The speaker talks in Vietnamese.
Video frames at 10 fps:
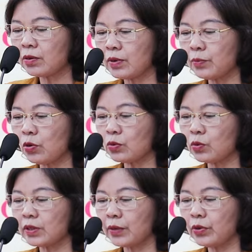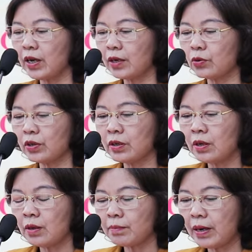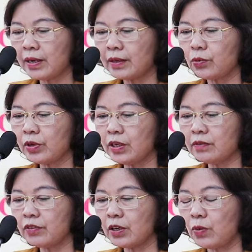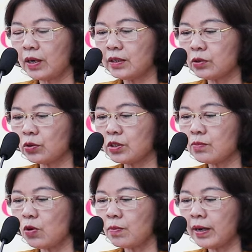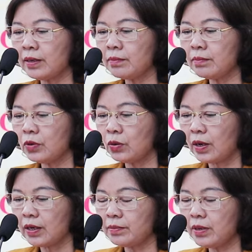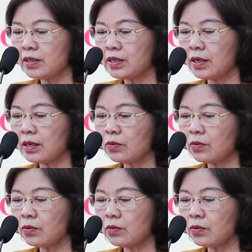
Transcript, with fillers: đồng chí Kiều Thành Nga, huyện ủy viên, bí thư đảng ủy, chủ tịch Hội đồng Nhân dân xã Đồng Xuân,